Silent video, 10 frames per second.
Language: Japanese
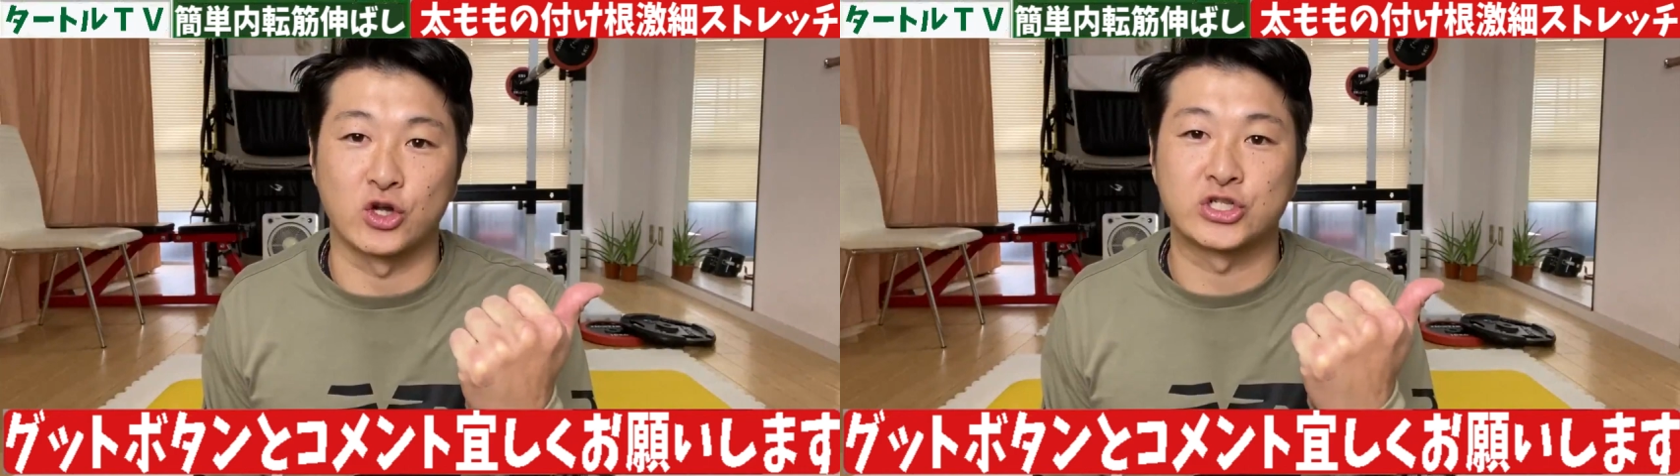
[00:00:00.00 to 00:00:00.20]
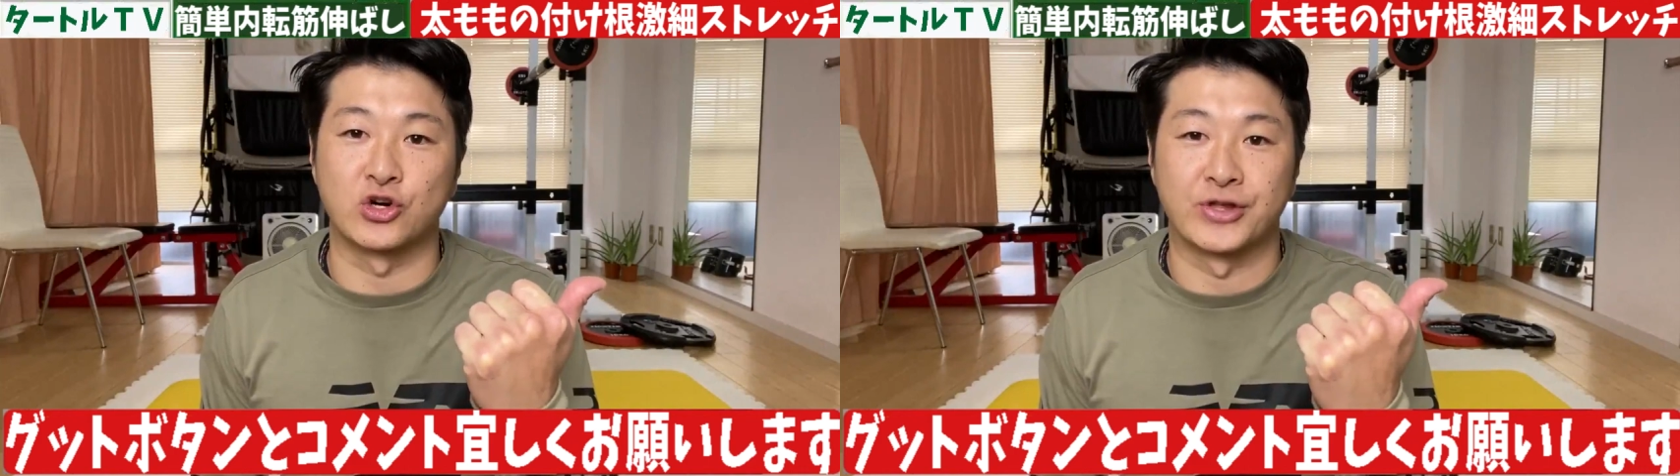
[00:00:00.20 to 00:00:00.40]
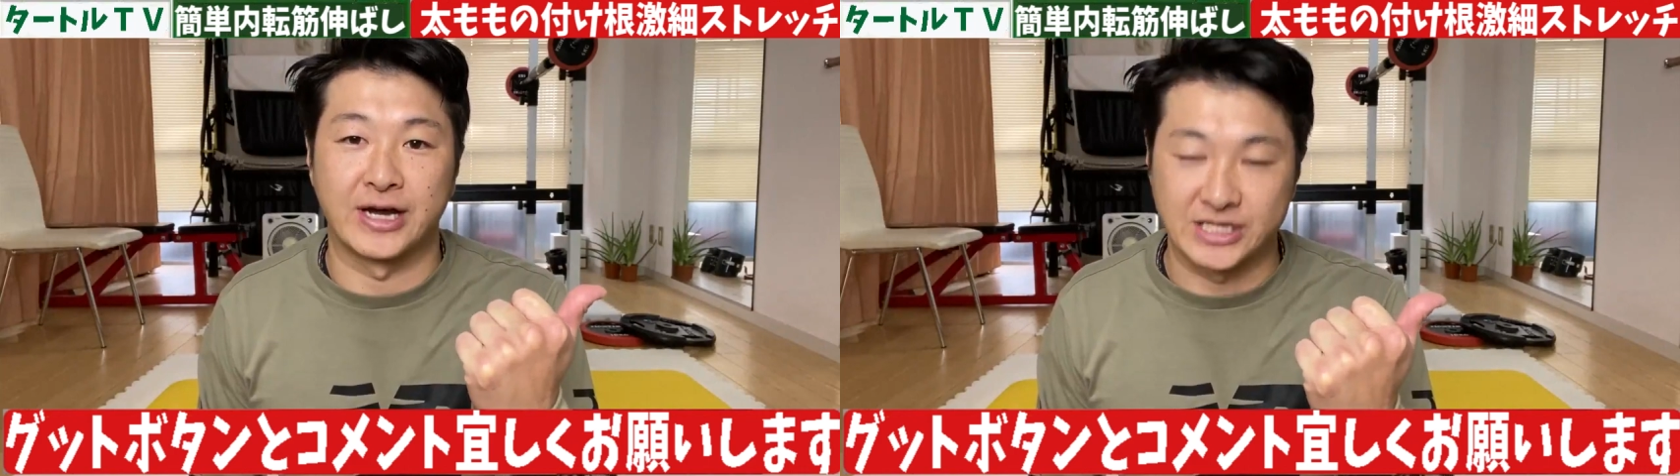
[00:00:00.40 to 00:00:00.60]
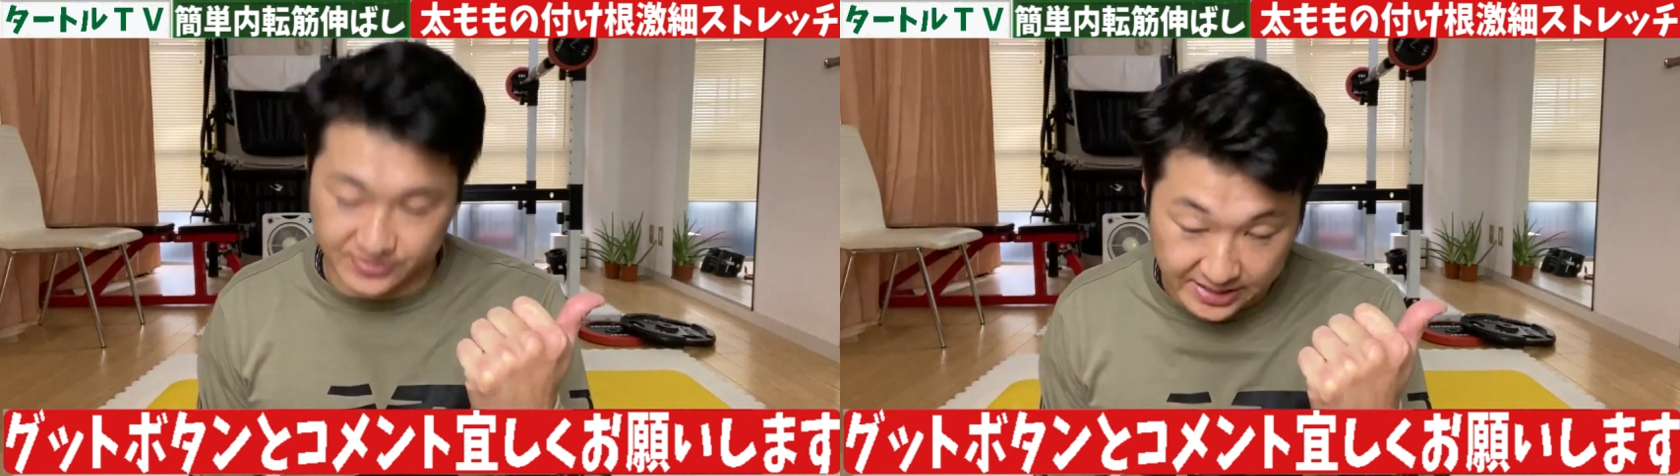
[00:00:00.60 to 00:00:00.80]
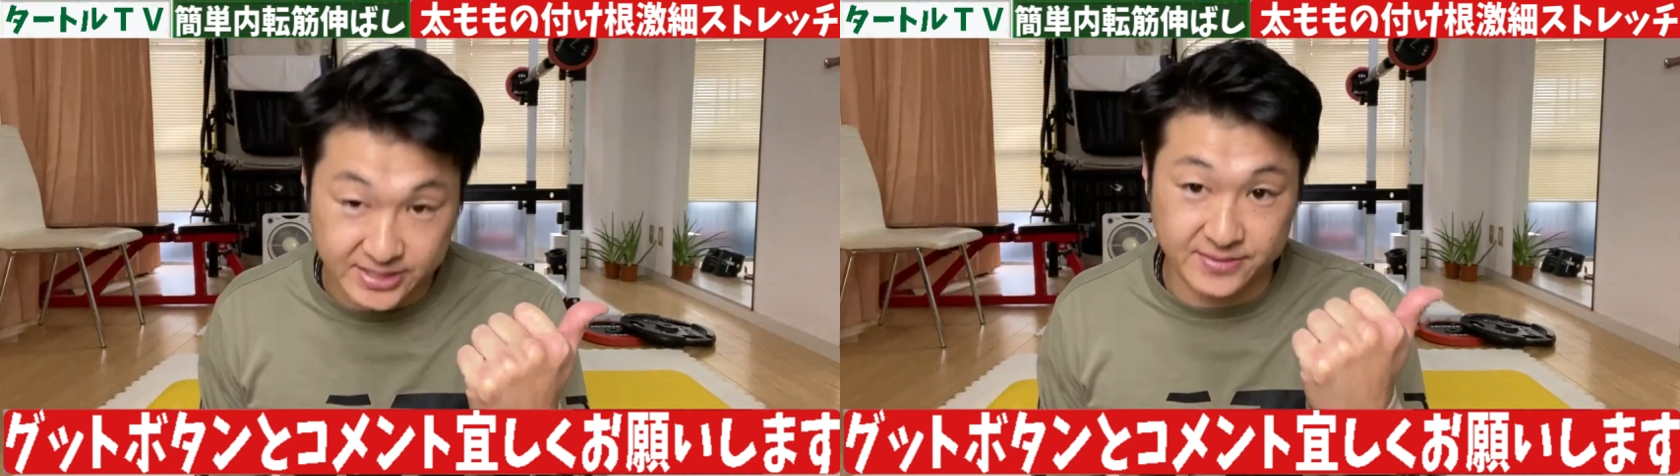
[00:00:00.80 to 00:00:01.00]
ろしくお願い
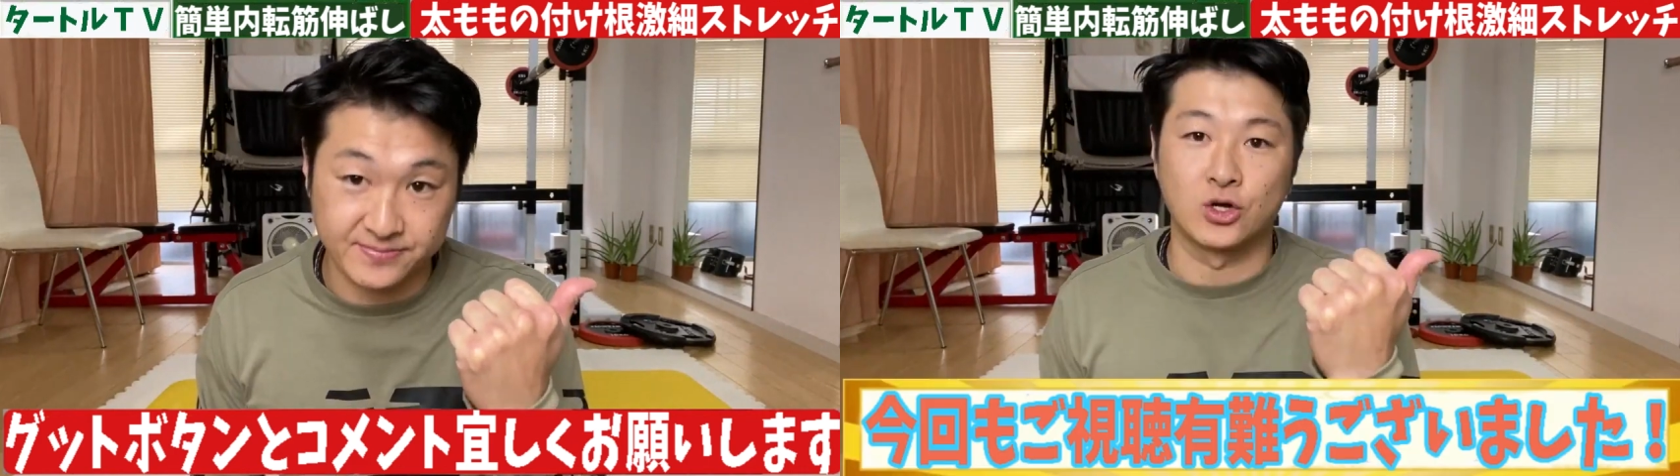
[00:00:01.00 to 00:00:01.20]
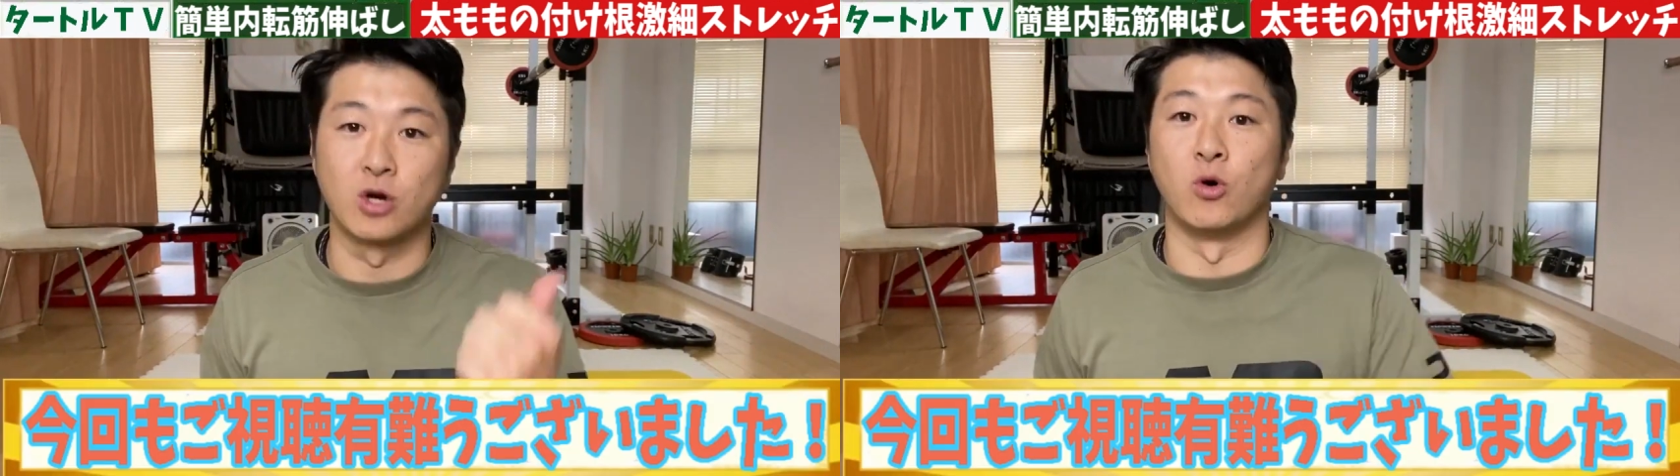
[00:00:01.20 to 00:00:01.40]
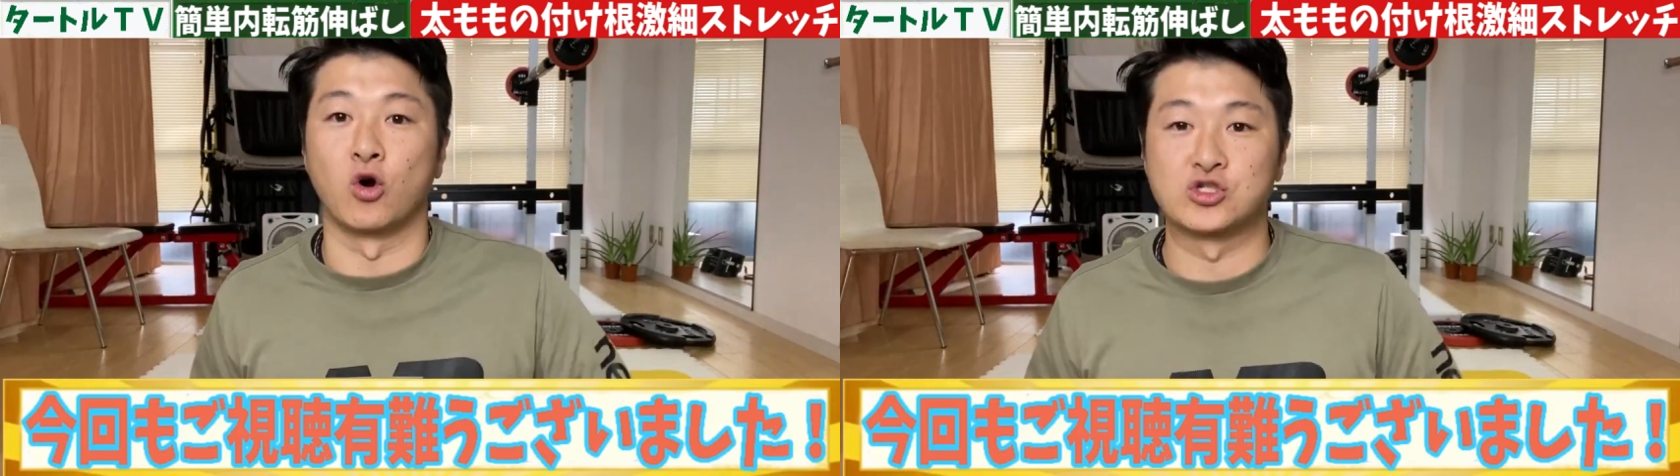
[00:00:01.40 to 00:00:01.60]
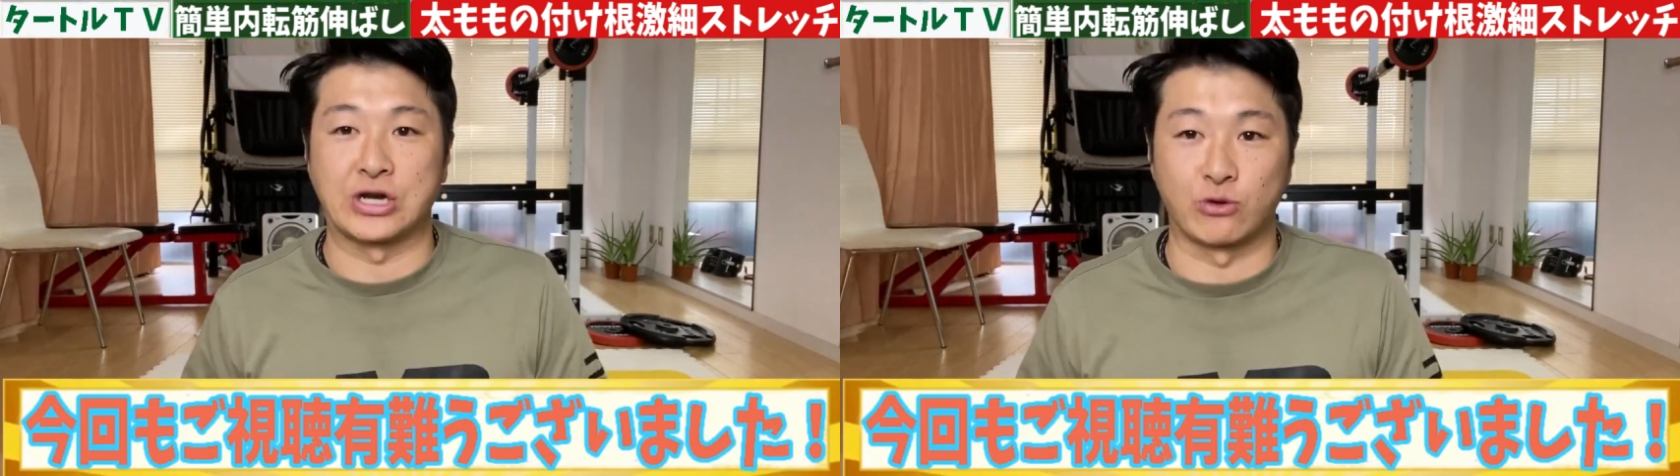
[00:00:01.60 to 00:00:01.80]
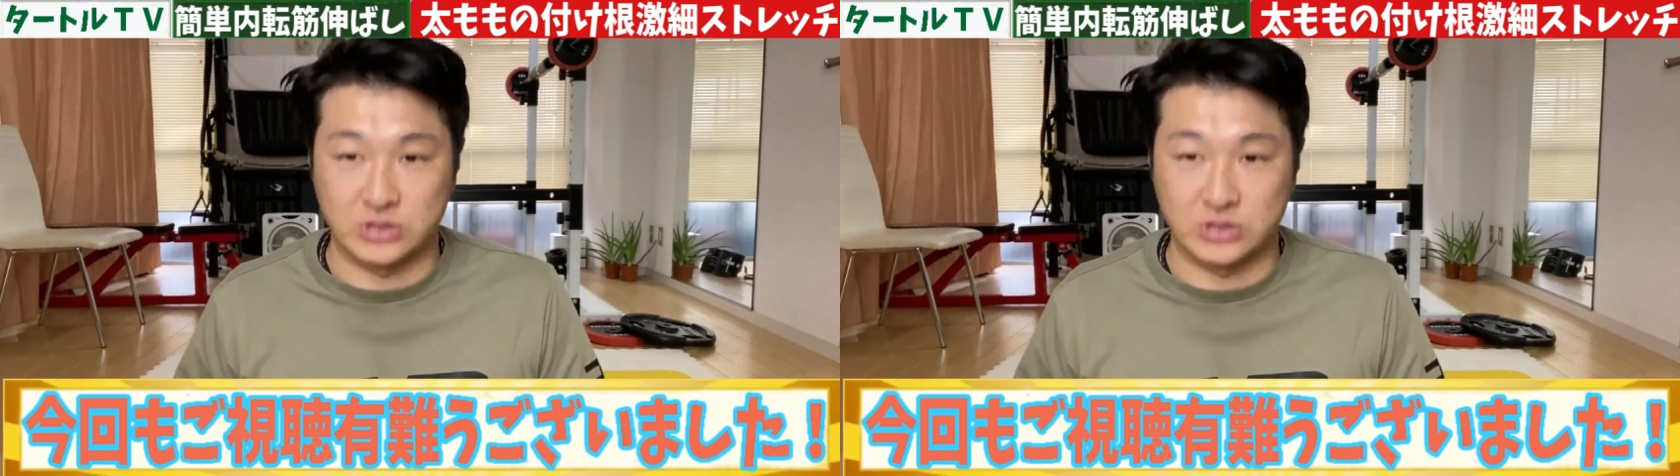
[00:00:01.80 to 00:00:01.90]
します今日もご視聴ありが